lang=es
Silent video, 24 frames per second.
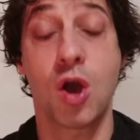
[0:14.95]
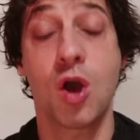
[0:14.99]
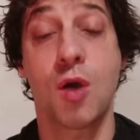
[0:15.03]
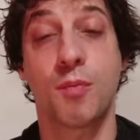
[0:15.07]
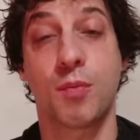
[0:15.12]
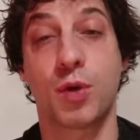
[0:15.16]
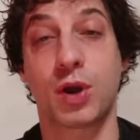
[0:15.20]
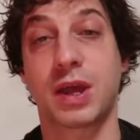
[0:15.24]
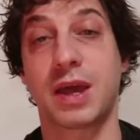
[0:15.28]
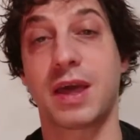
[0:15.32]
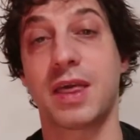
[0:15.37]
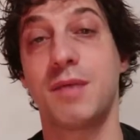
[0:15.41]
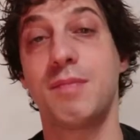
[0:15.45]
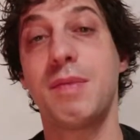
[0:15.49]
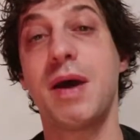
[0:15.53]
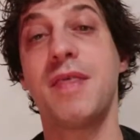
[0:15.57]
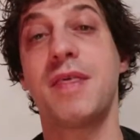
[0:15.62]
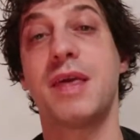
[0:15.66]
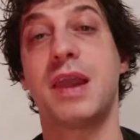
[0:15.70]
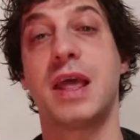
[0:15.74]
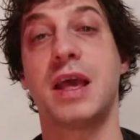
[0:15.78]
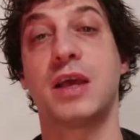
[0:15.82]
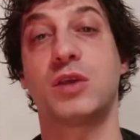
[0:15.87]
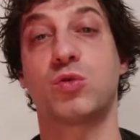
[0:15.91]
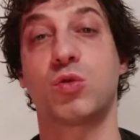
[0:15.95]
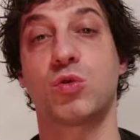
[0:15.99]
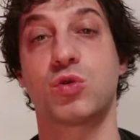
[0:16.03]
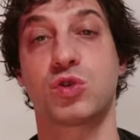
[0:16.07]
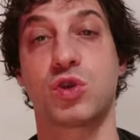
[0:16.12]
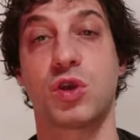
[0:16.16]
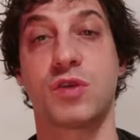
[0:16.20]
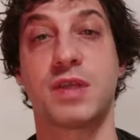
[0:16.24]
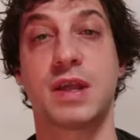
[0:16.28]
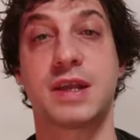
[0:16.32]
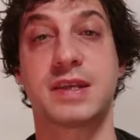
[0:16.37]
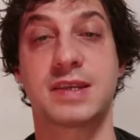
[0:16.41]
Porque además de la
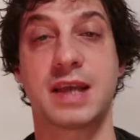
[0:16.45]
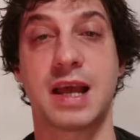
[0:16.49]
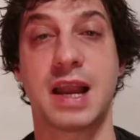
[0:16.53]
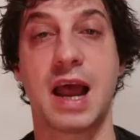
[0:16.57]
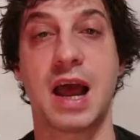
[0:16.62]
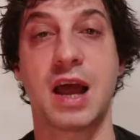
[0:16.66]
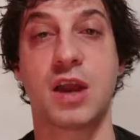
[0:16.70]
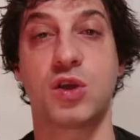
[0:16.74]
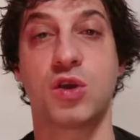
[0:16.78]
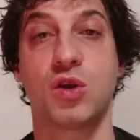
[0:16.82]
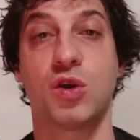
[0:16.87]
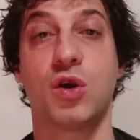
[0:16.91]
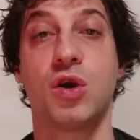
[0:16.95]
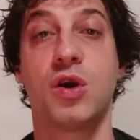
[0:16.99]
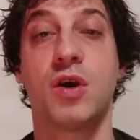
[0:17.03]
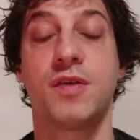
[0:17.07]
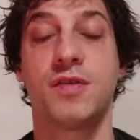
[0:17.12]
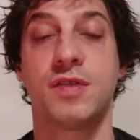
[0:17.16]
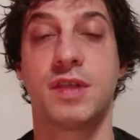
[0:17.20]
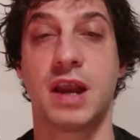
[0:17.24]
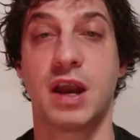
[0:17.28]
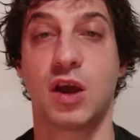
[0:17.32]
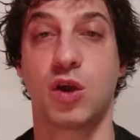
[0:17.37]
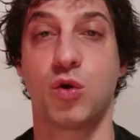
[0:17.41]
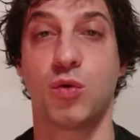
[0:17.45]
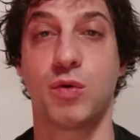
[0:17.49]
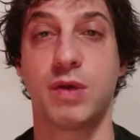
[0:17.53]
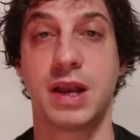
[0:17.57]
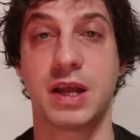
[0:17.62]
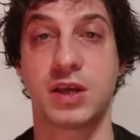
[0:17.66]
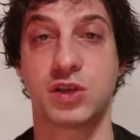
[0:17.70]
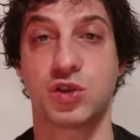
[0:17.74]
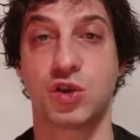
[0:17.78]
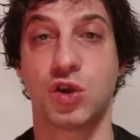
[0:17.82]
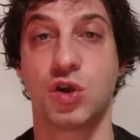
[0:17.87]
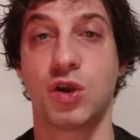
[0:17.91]
destrucción del salario, de las
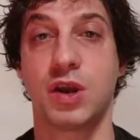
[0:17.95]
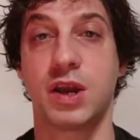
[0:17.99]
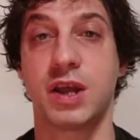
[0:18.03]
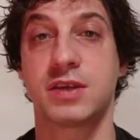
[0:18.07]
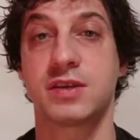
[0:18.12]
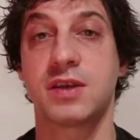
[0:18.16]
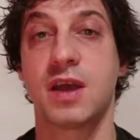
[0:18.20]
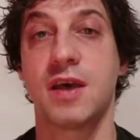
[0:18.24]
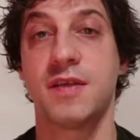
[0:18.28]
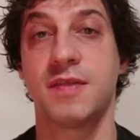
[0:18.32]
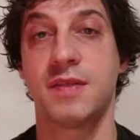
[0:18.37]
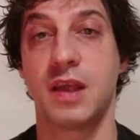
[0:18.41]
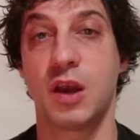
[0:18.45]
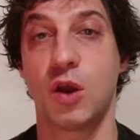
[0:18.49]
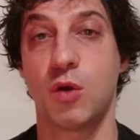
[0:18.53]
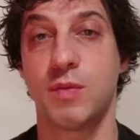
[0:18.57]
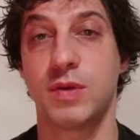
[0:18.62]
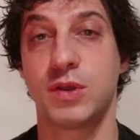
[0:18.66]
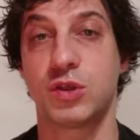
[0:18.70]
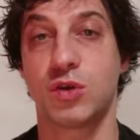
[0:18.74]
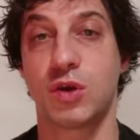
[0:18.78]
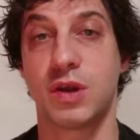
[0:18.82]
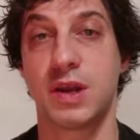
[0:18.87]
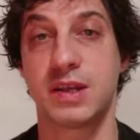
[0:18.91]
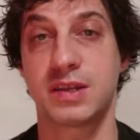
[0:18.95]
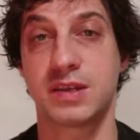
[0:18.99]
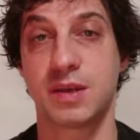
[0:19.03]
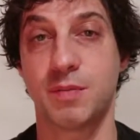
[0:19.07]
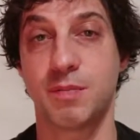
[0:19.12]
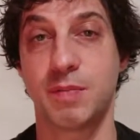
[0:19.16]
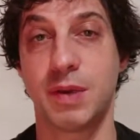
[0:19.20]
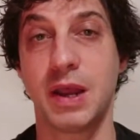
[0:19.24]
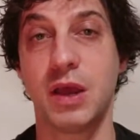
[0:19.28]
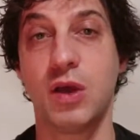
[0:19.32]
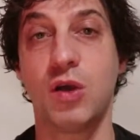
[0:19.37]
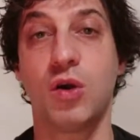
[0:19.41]
jubilaciones, del aumento del
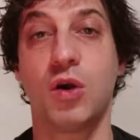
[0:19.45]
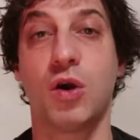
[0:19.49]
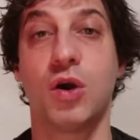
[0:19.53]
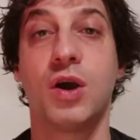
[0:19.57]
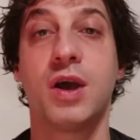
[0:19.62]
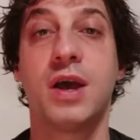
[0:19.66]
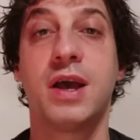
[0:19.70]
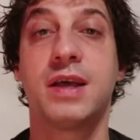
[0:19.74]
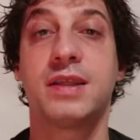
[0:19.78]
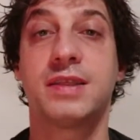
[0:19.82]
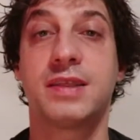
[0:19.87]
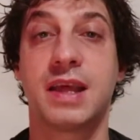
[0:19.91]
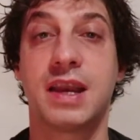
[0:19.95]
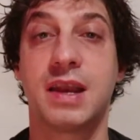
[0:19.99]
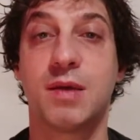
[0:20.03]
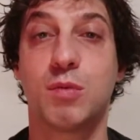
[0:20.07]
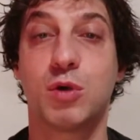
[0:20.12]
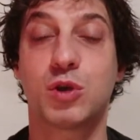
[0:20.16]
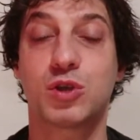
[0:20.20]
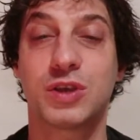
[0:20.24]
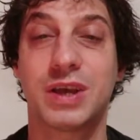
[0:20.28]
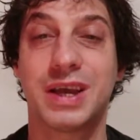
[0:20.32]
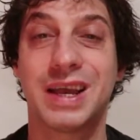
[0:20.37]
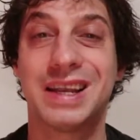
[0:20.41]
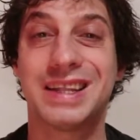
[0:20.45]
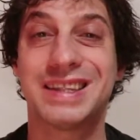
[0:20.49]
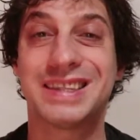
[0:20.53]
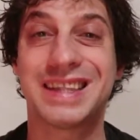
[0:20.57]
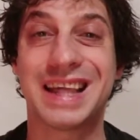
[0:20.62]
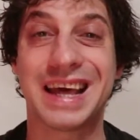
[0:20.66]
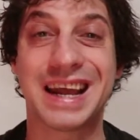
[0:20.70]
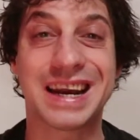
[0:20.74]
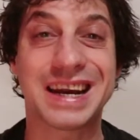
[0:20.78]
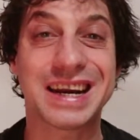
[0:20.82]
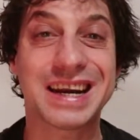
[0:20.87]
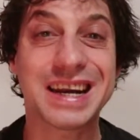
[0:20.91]
desempleo, tenemos el
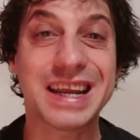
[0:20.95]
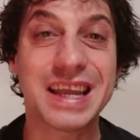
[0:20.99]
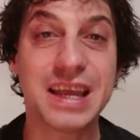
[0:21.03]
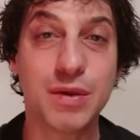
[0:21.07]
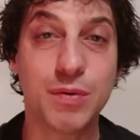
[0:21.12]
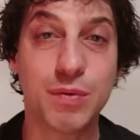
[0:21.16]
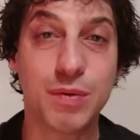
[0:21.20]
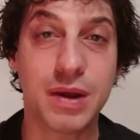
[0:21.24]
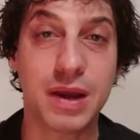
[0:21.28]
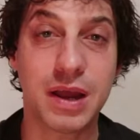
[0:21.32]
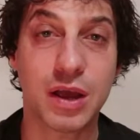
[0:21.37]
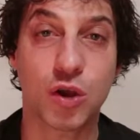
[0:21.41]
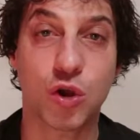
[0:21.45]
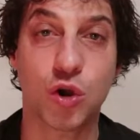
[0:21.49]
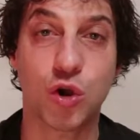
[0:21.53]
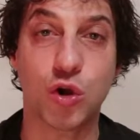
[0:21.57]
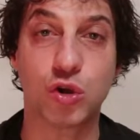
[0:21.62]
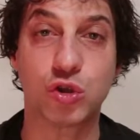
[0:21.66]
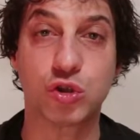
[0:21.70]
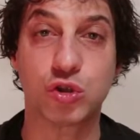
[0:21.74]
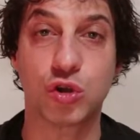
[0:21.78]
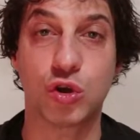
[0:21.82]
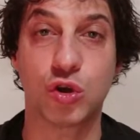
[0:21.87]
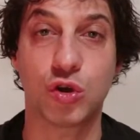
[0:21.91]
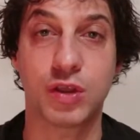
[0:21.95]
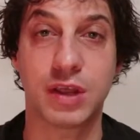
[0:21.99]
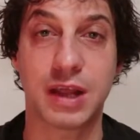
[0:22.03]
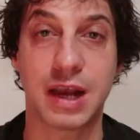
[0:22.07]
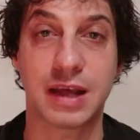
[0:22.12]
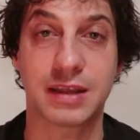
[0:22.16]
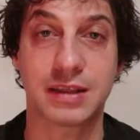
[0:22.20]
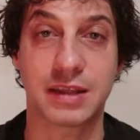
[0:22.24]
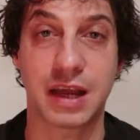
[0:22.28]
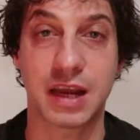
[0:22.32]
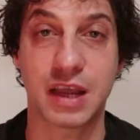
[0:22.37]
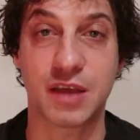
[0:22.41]
terrible costo de
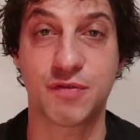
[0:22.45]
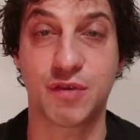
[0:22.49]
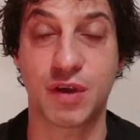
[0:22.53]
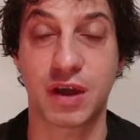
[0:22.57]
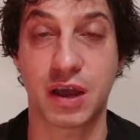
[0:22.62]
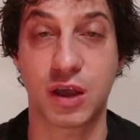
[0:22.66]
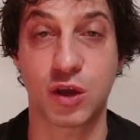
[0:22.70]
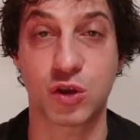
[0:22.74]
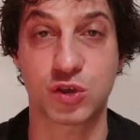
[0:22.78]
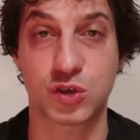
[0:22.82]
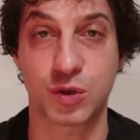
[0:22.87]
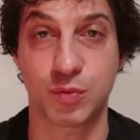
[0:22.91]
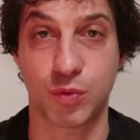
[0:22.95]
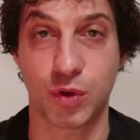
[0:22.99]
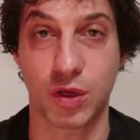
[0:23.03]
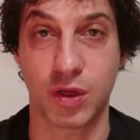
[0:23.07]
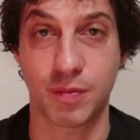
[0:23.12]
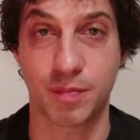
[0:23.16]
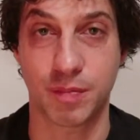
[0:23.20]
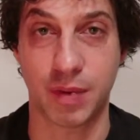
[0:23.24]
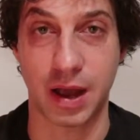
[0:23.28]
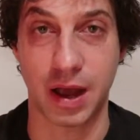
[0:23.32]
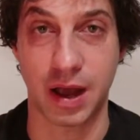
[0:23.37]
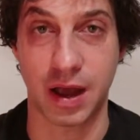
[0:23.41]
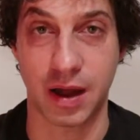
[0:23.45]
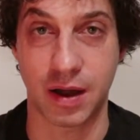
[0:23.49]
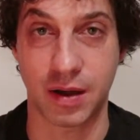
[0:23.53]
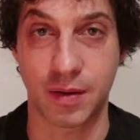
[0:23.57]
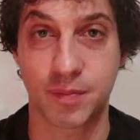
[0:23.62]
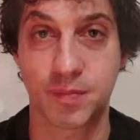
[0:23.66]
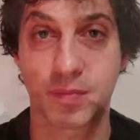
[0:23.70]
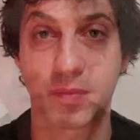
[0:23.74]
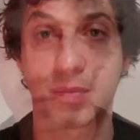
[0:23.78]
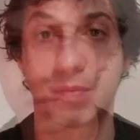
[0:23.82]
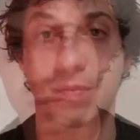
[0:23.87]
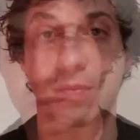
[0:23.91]
las tarifas que no se pueden
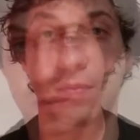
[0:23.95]
pagar.